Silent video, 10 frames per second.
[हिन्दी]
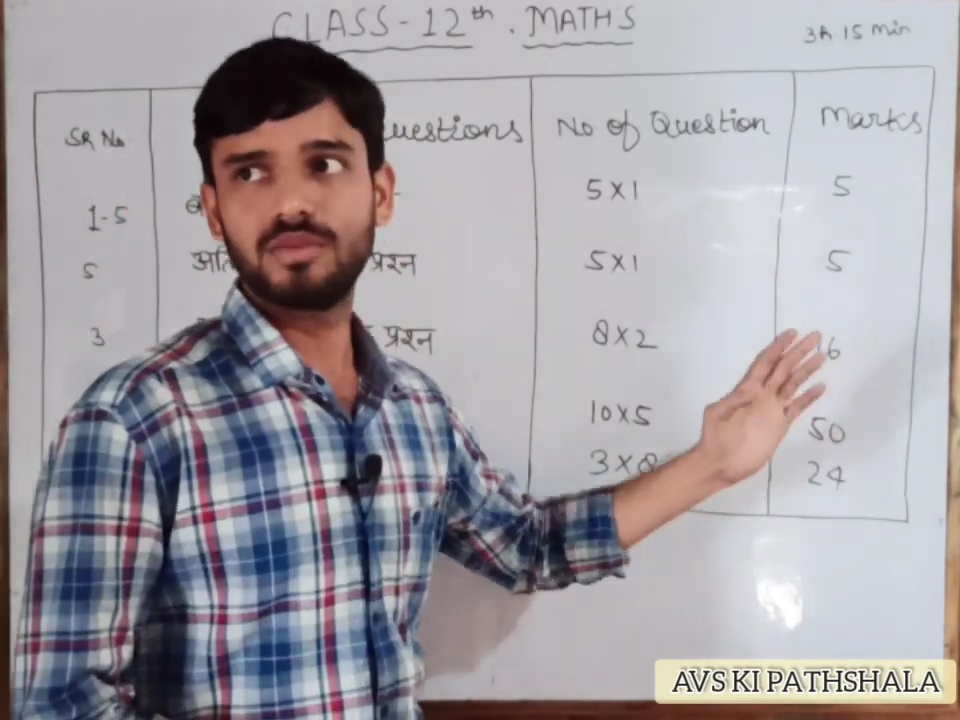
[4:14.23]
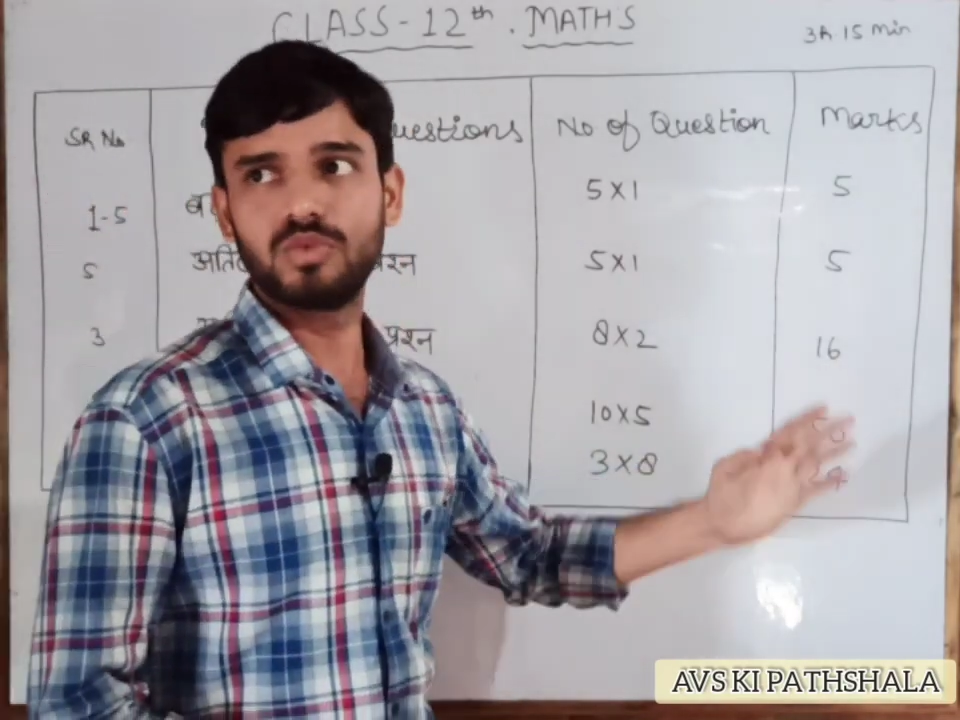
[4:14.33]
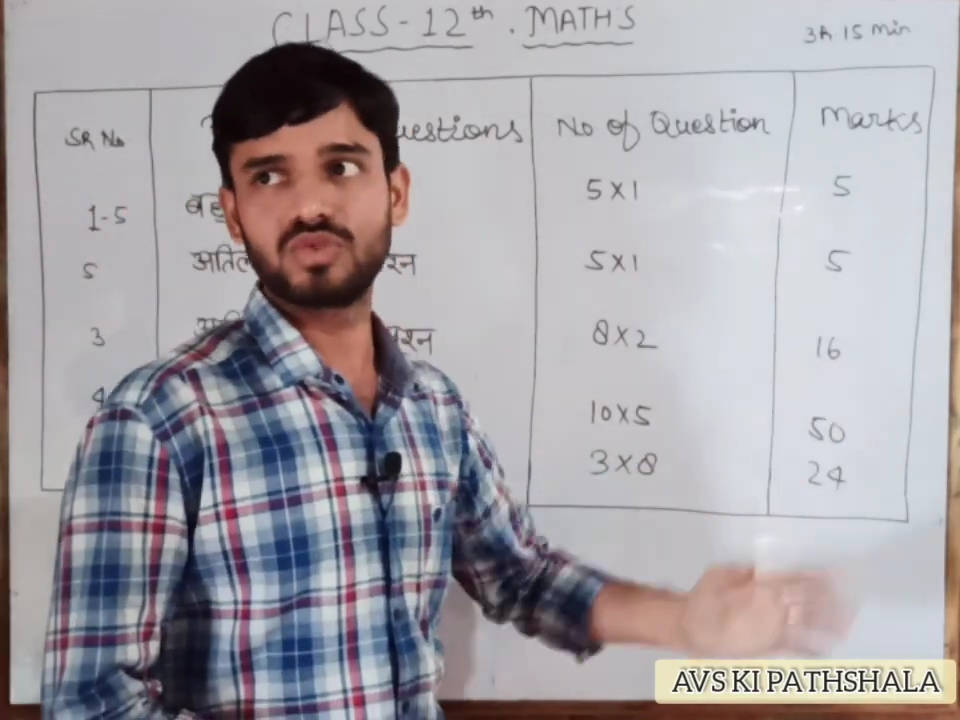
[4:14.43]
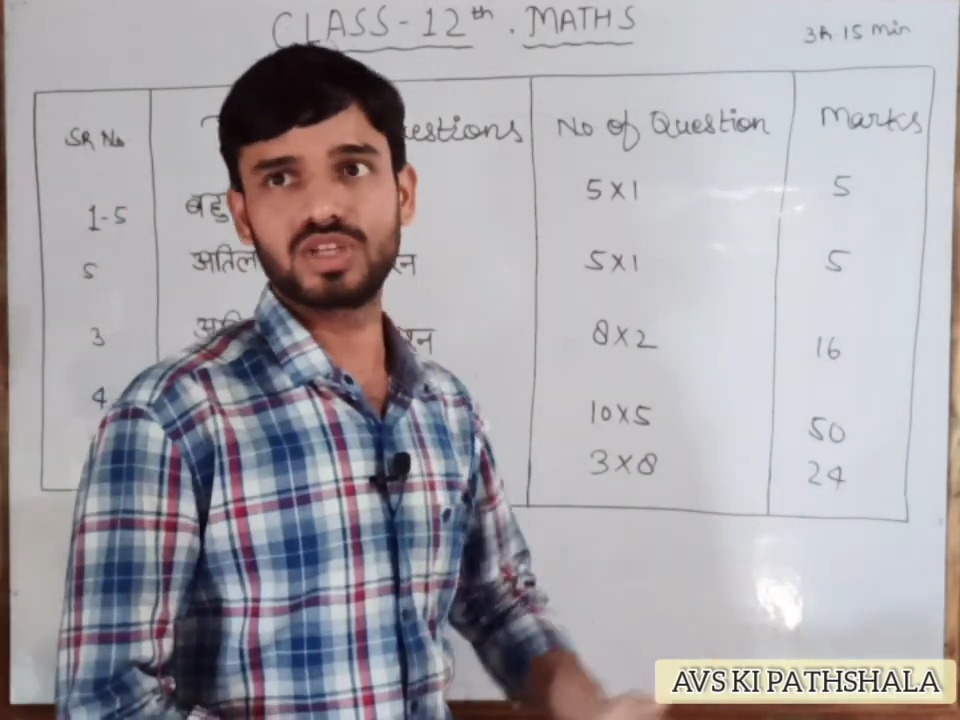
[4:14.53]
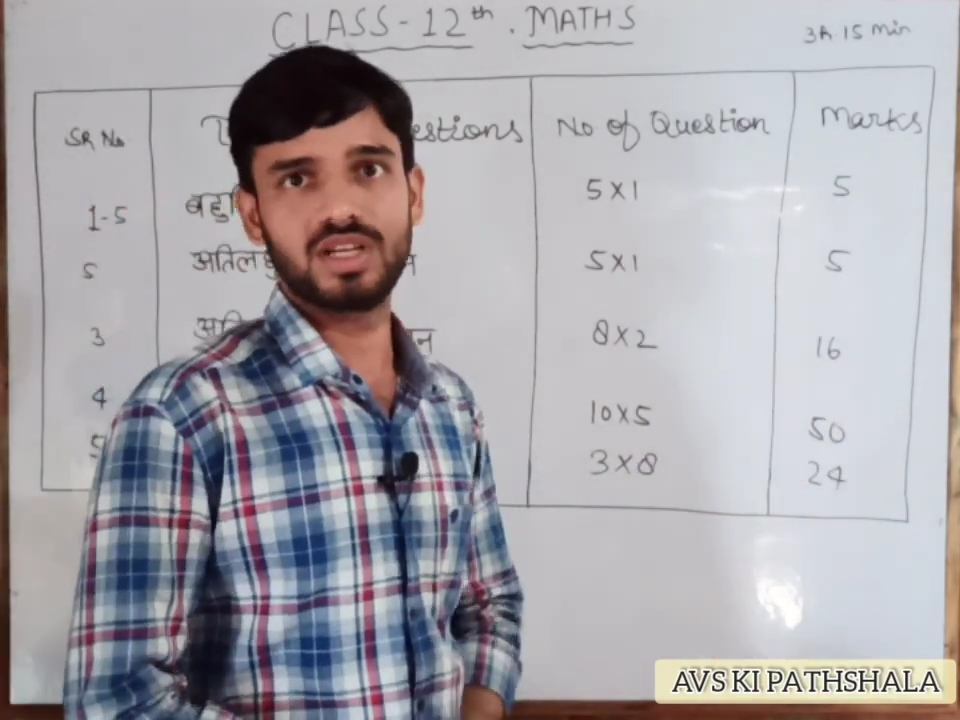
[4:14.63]

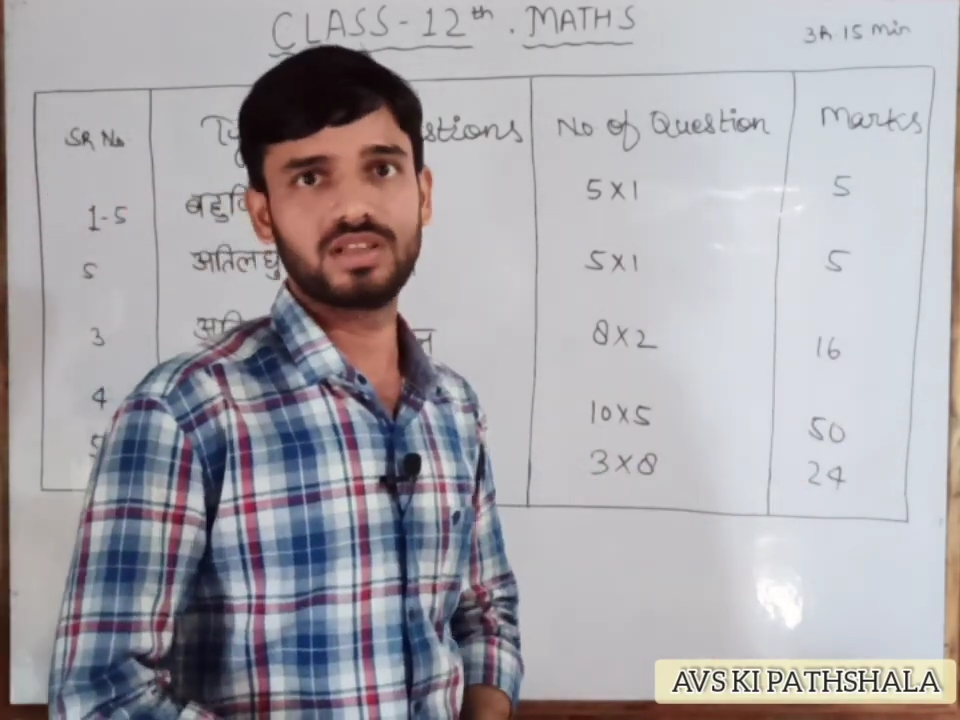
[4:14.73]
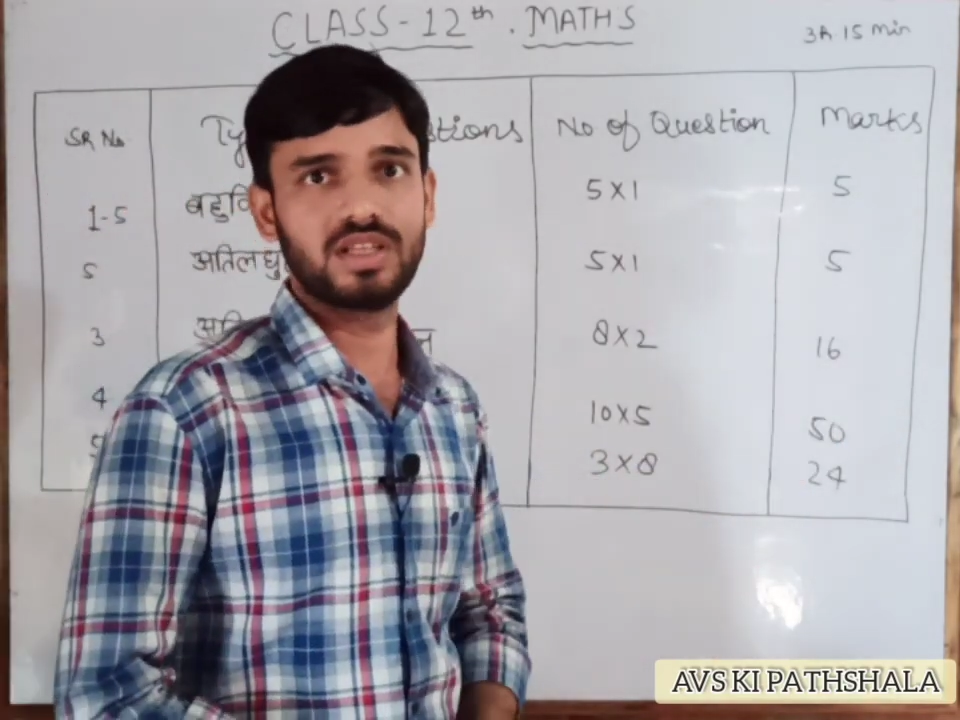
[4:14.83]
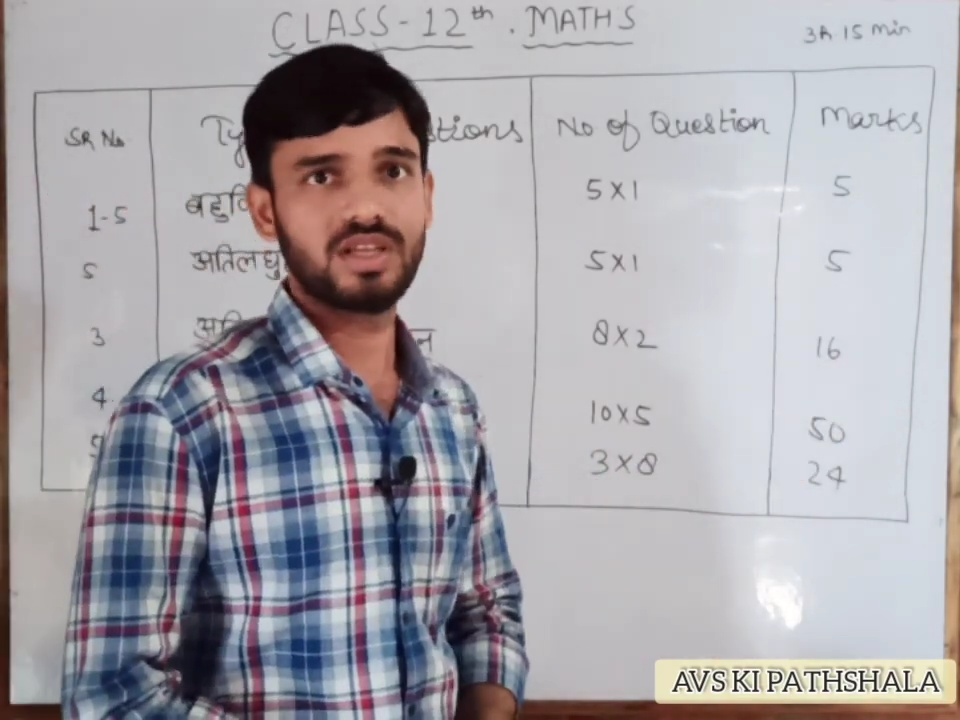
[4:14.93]
पूछे जाते